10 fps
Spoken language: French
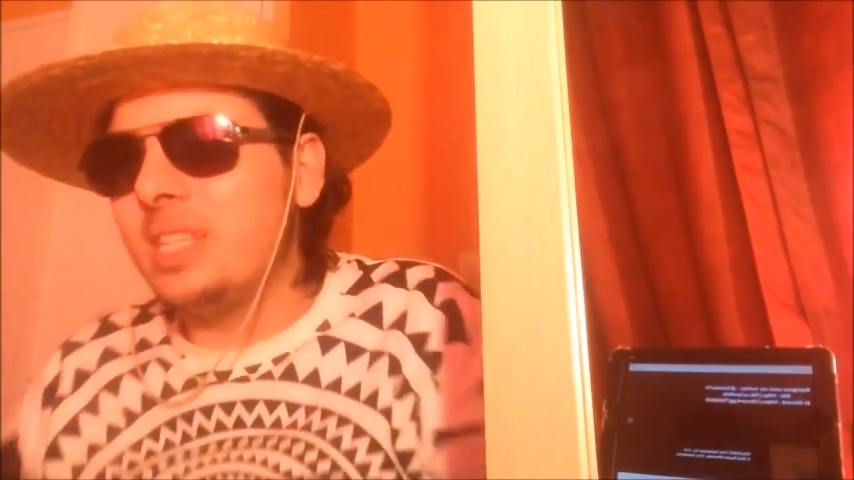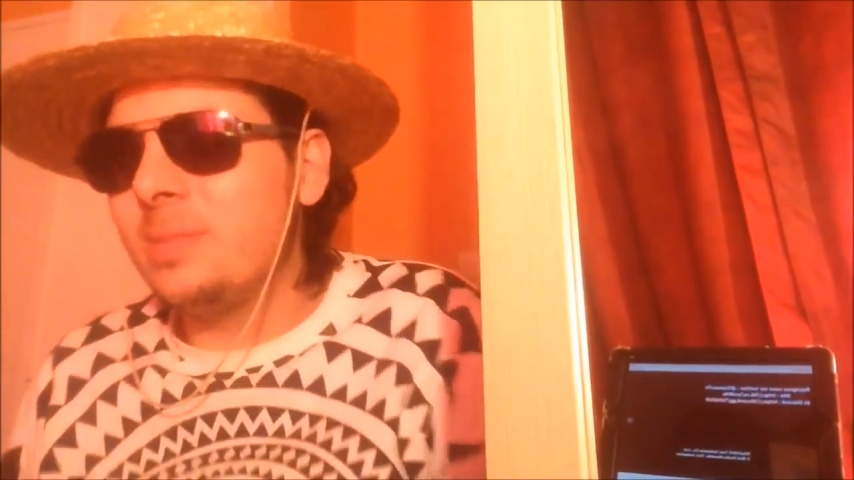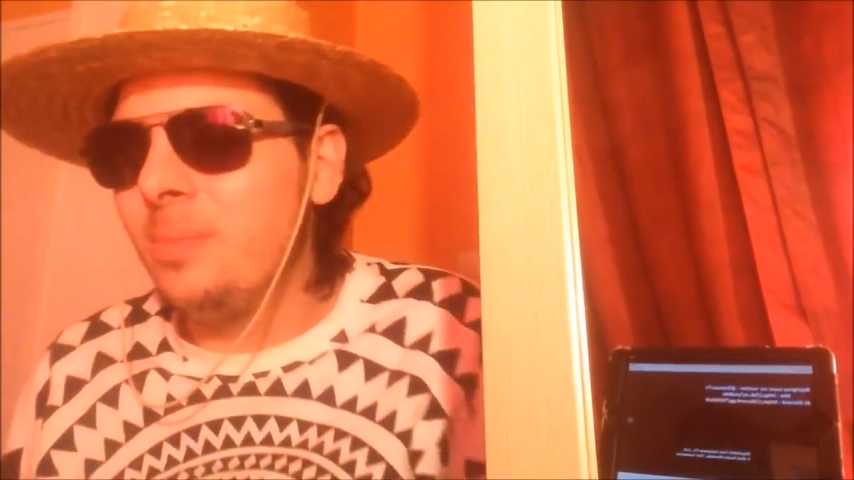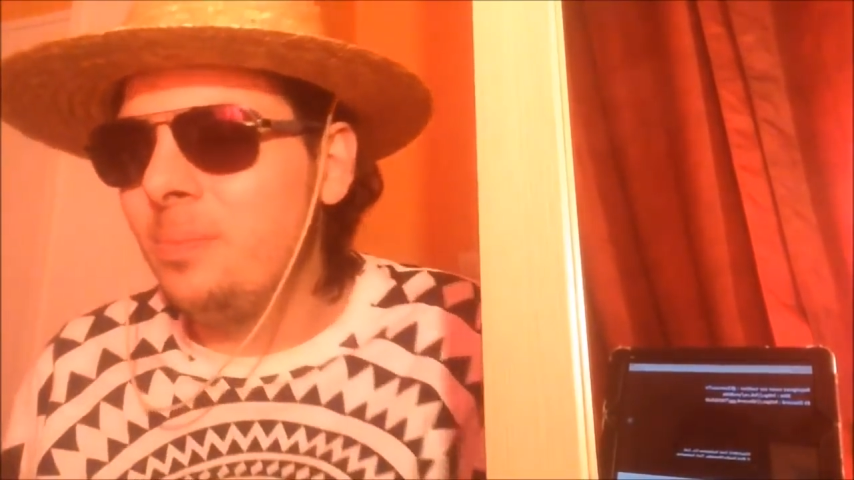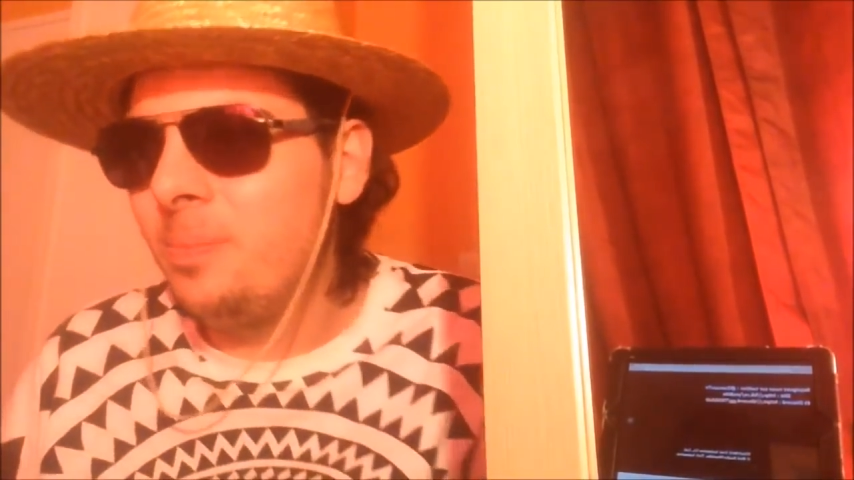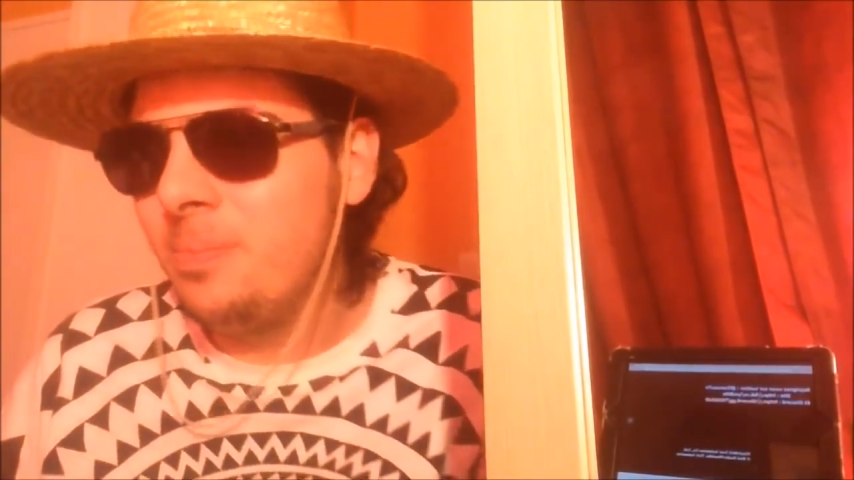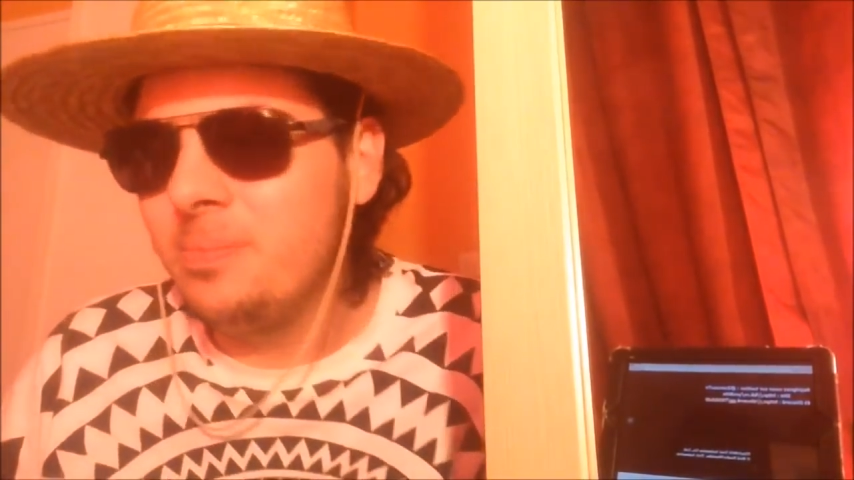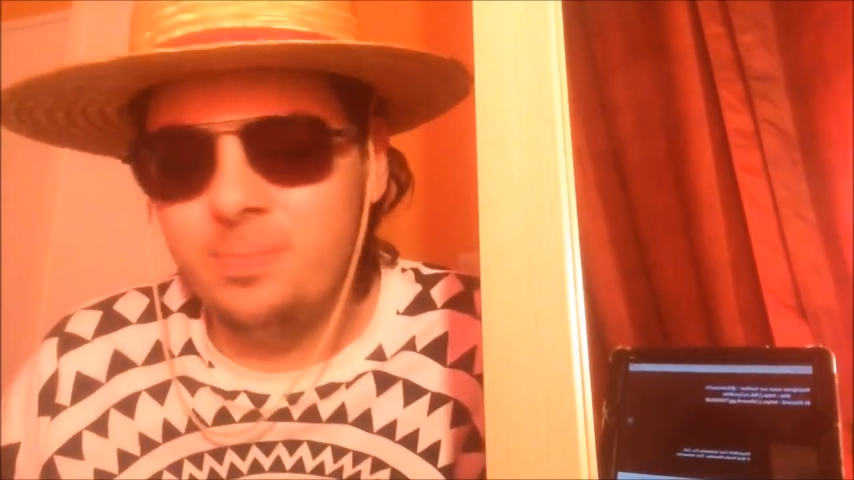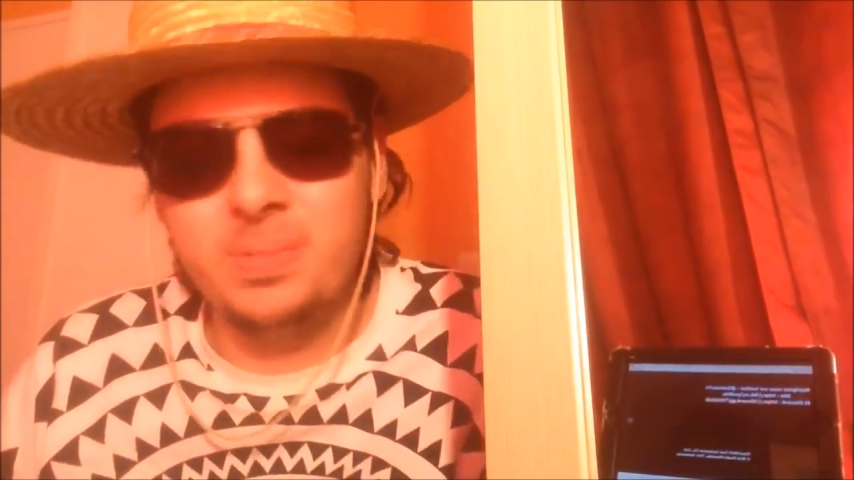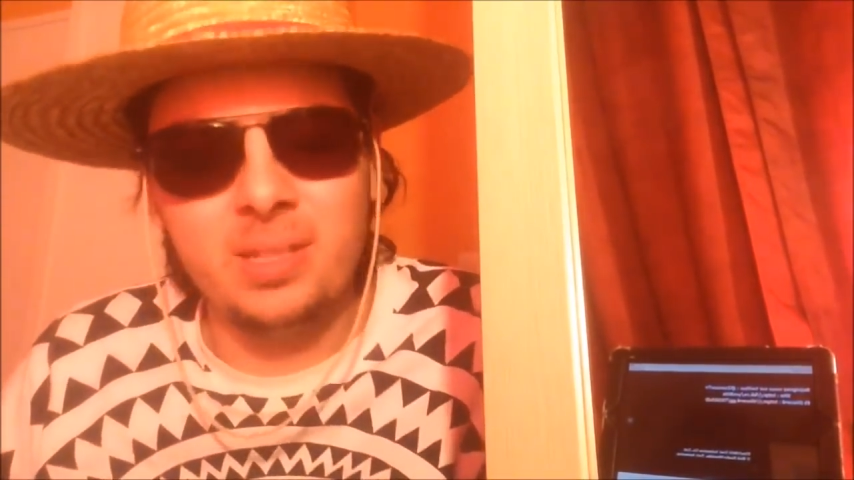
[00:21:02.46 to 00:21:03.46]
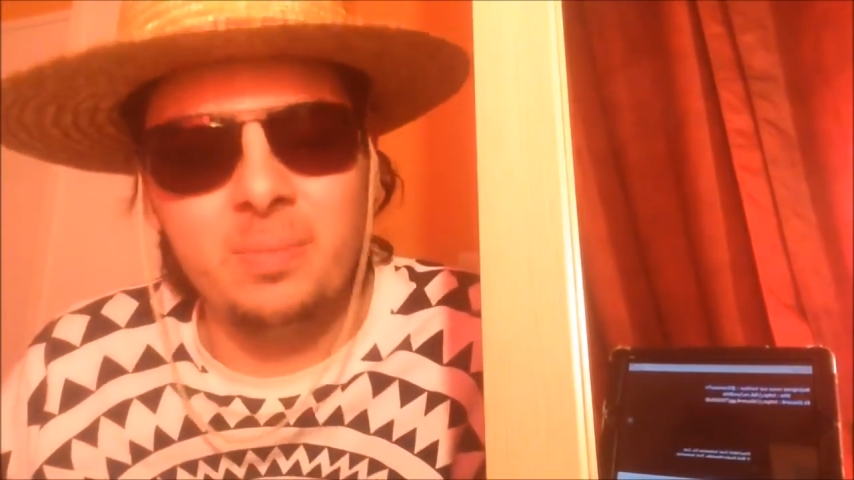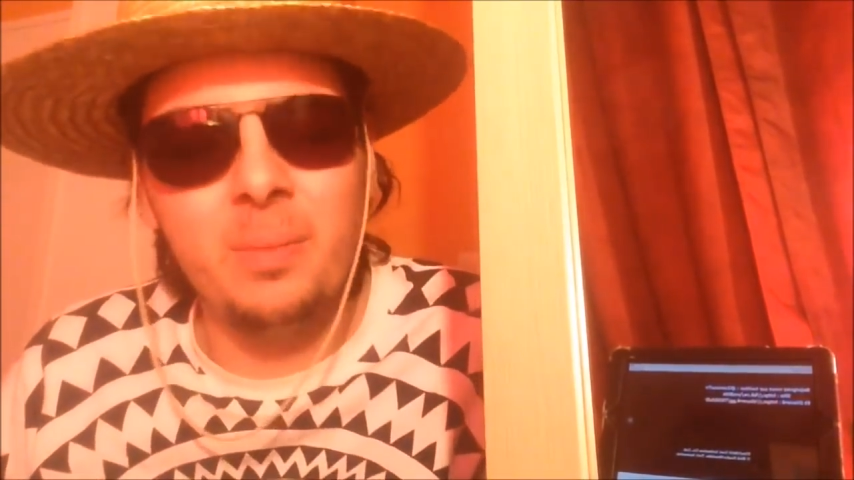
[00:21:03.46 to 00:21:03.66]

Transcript: peut-être peut